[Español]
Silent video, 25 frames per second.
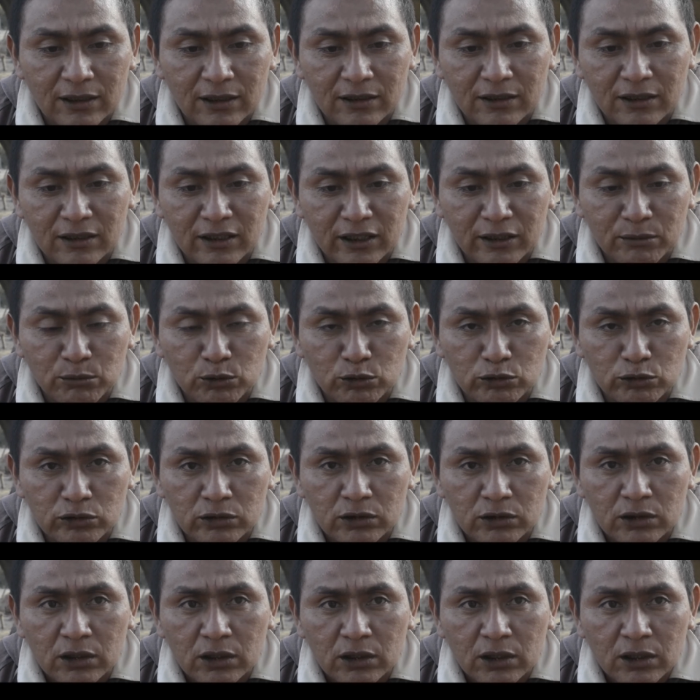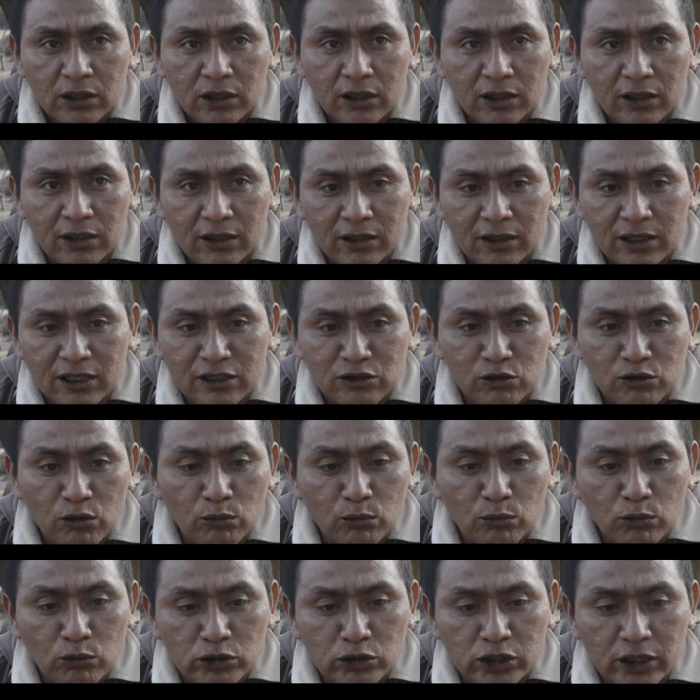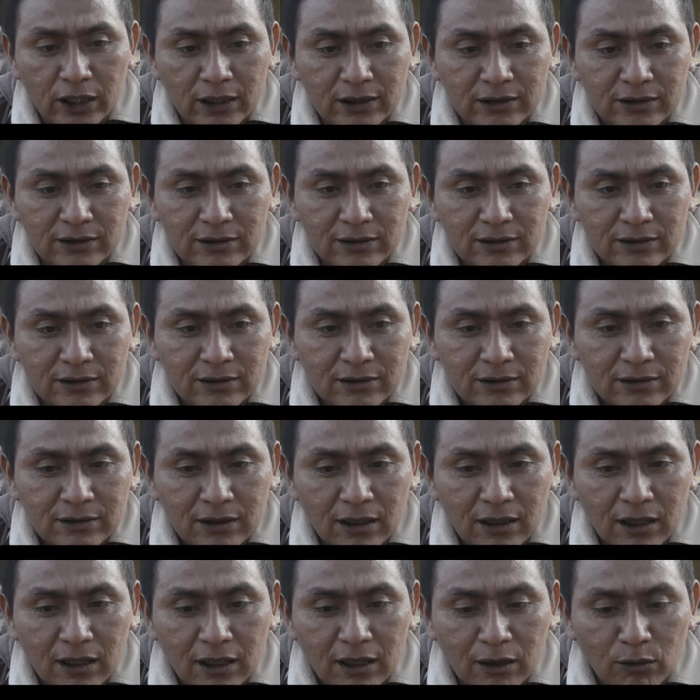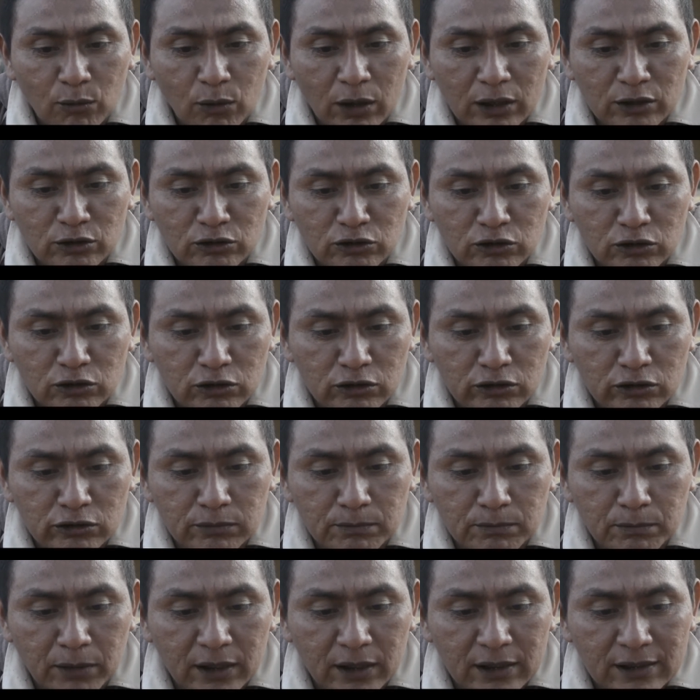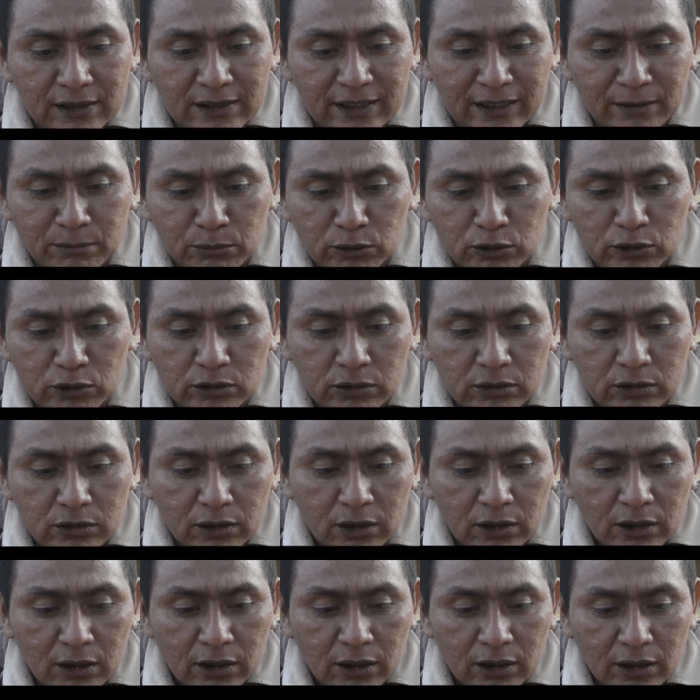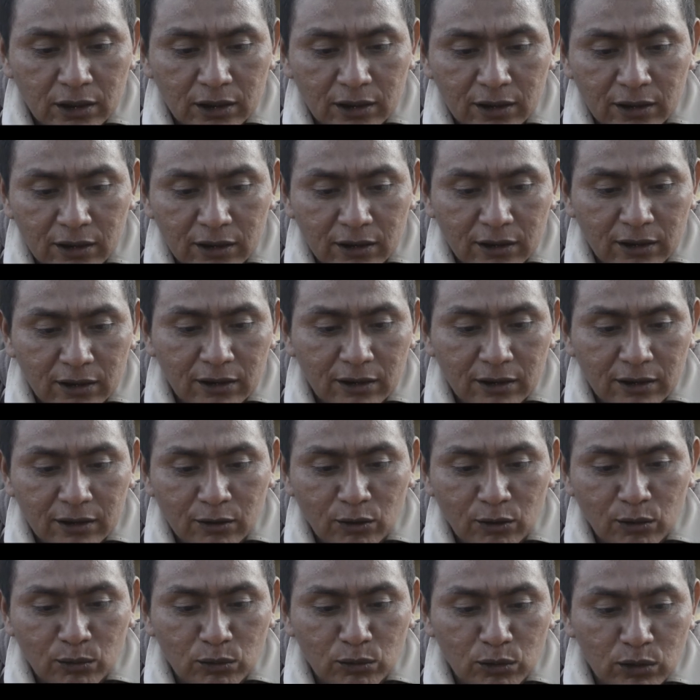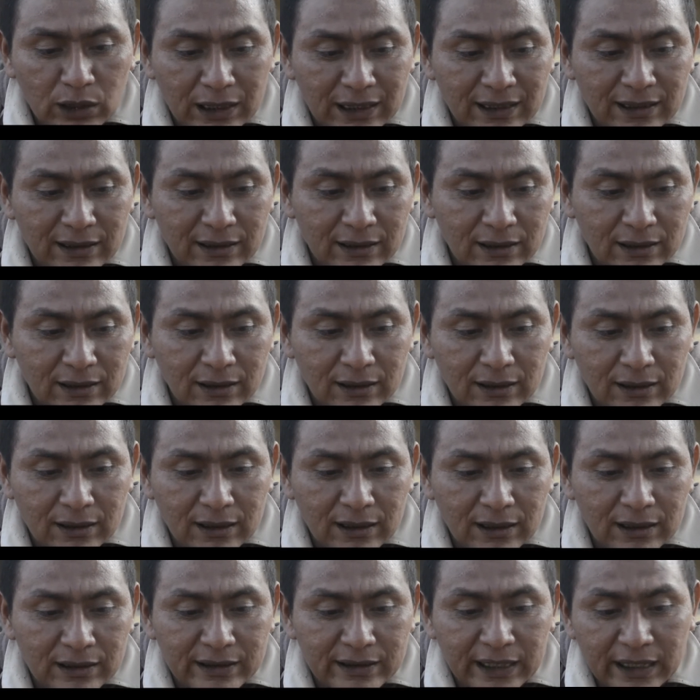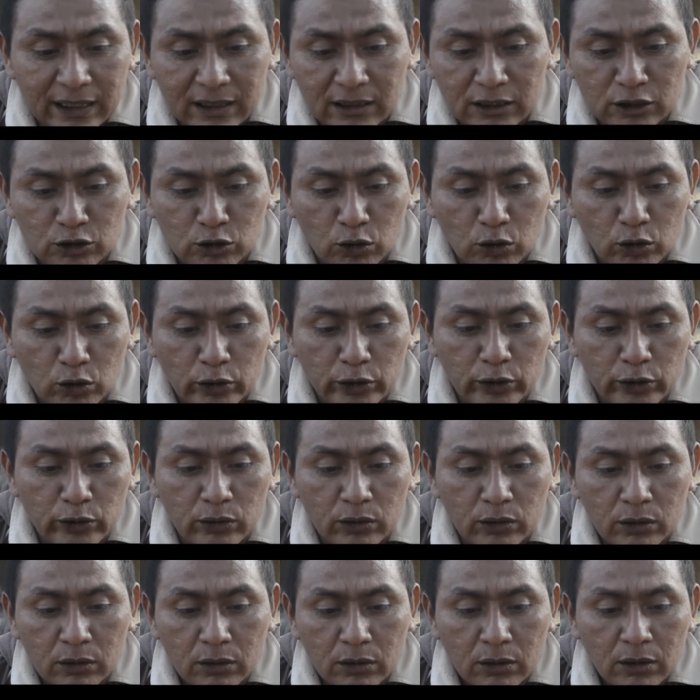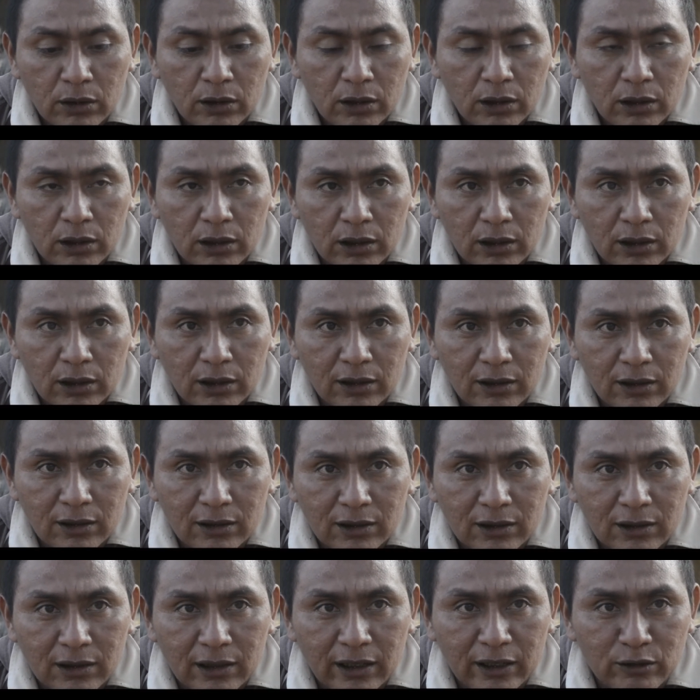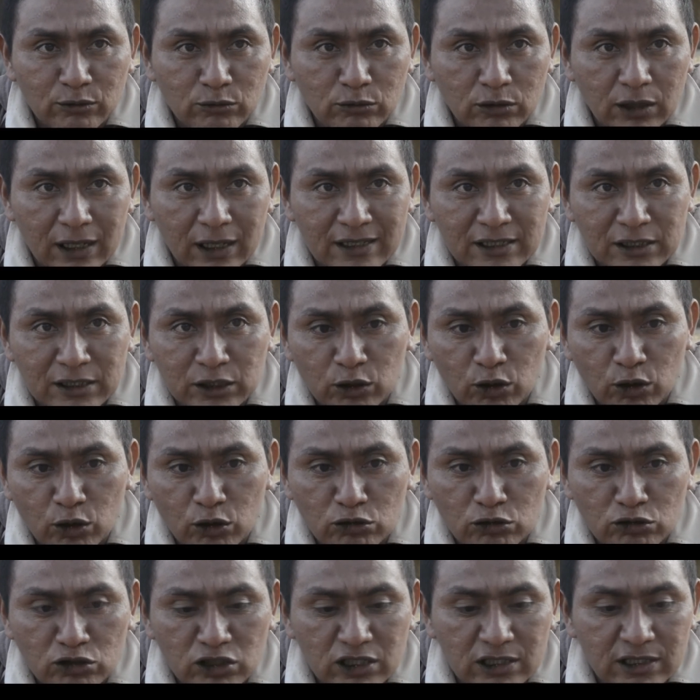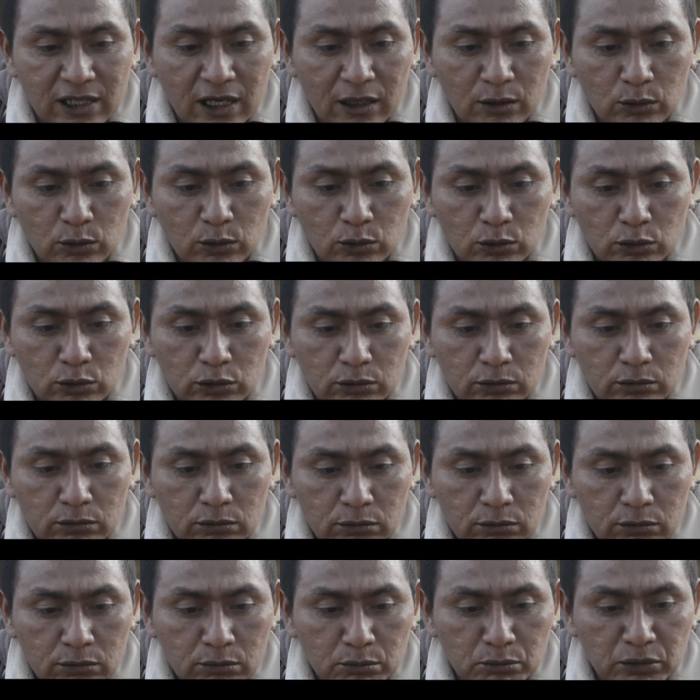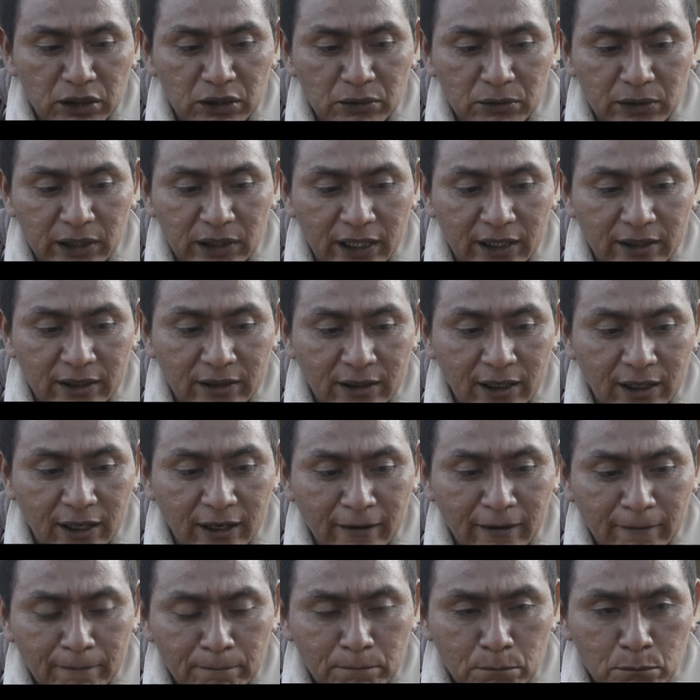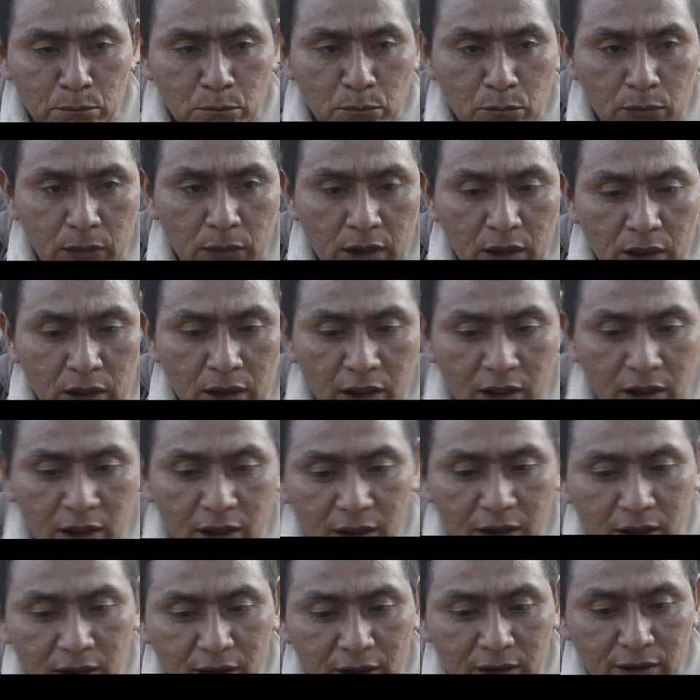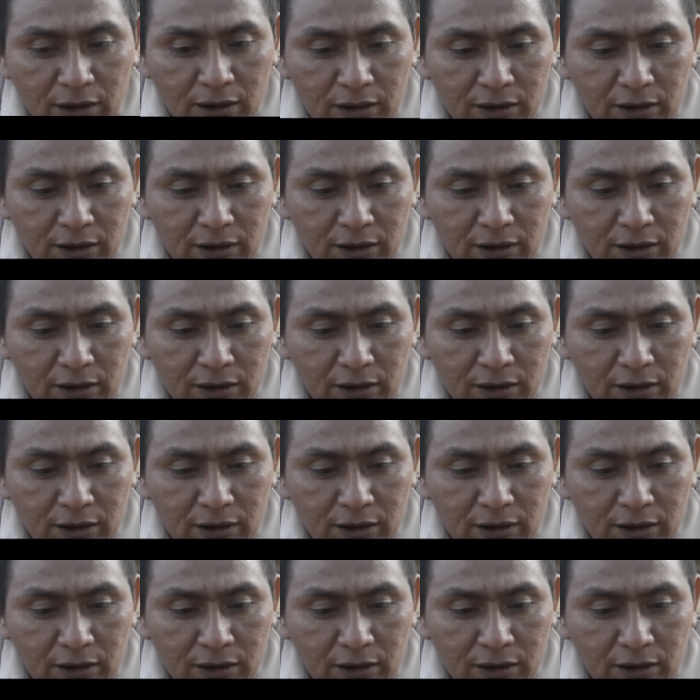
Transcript: que tenemos, eh, que son muchas, a la cual nosotros padecemos, eh, como el, territorio, eh, la educación, salud, vivienda. Eh,